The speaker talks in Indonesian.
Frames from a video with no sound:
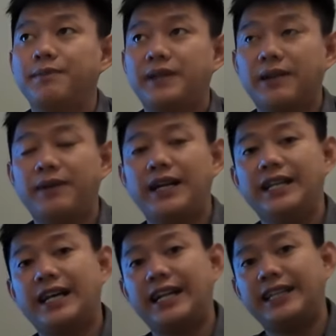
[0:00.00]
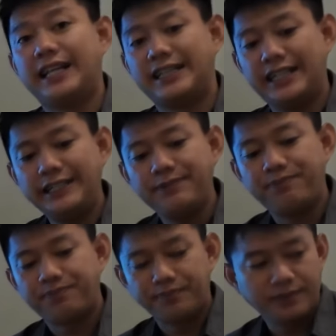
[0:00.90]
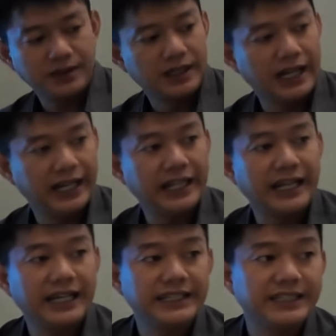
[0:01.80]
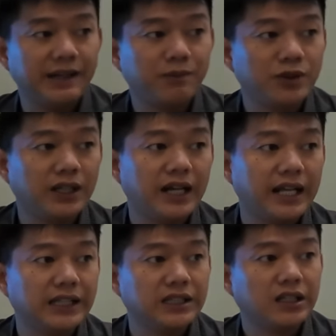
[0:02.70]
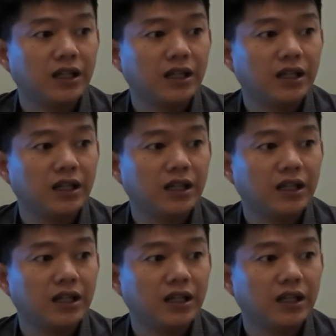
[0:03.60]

pertama kali kalian datang kalian akan disambut dengan